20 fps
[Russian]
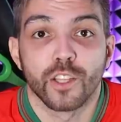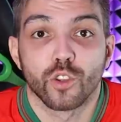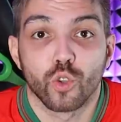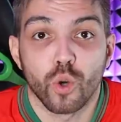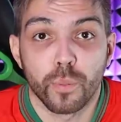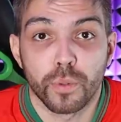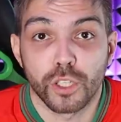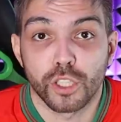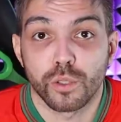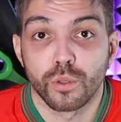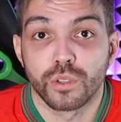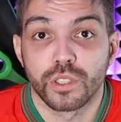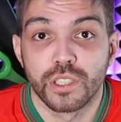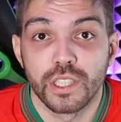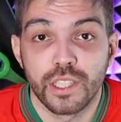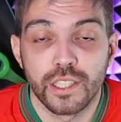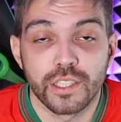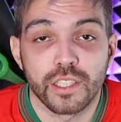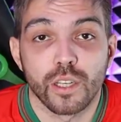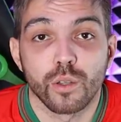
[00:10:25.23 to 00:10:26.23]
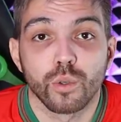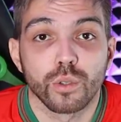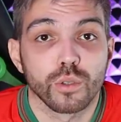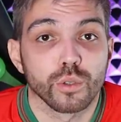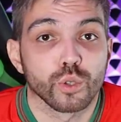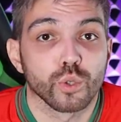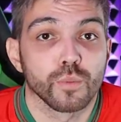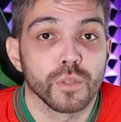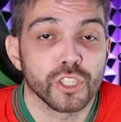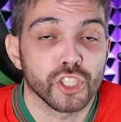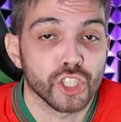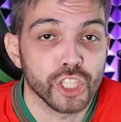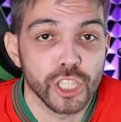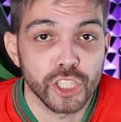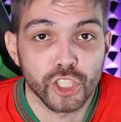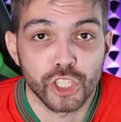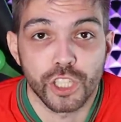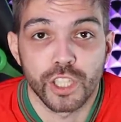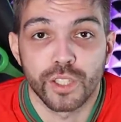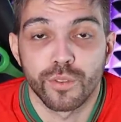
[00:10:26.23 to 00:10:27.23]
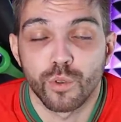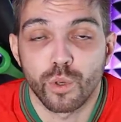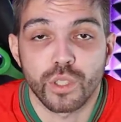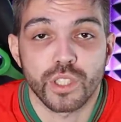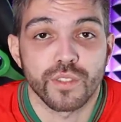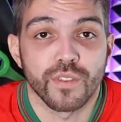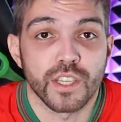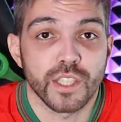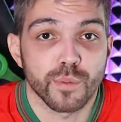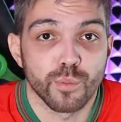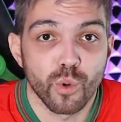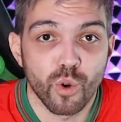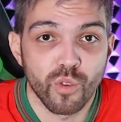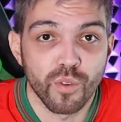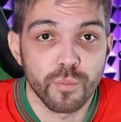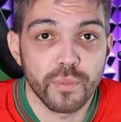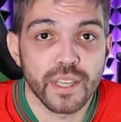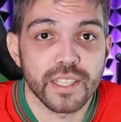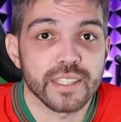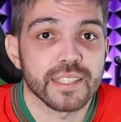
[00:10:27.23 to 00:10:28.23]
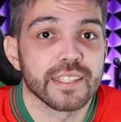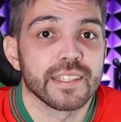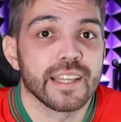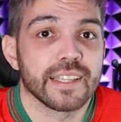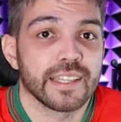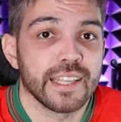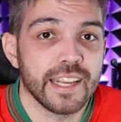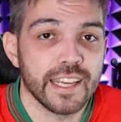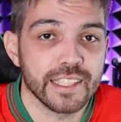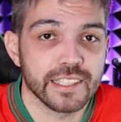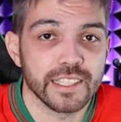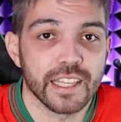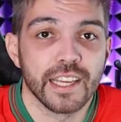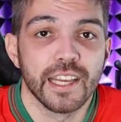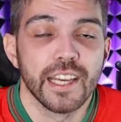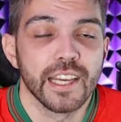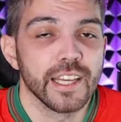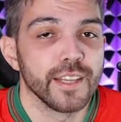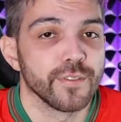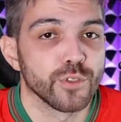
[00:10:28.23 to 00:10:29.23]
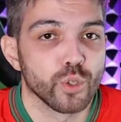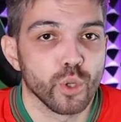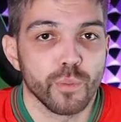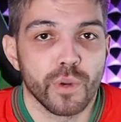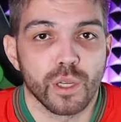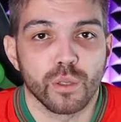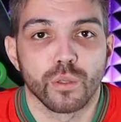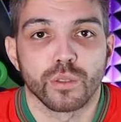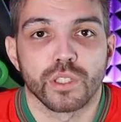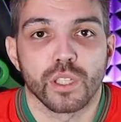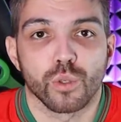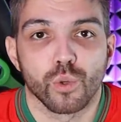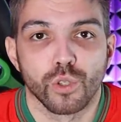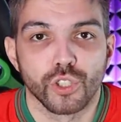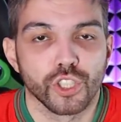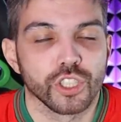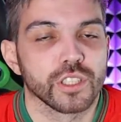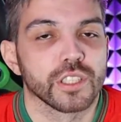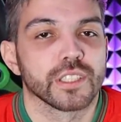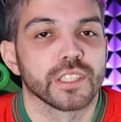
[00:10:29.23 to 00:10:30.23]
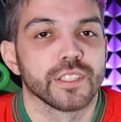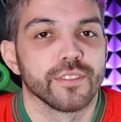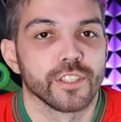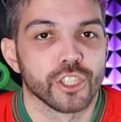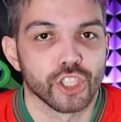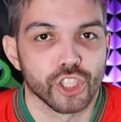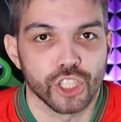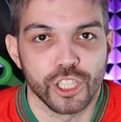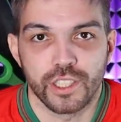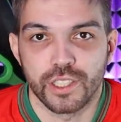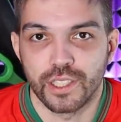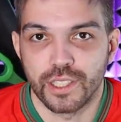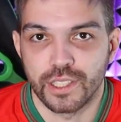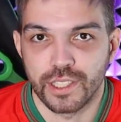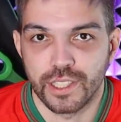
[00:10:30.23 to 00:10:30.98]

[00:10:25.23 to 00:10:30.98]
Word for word: и то пришлось сделать какой-то сумасшедший рывок с восьмого места на третье, и все могло закончиться совершенно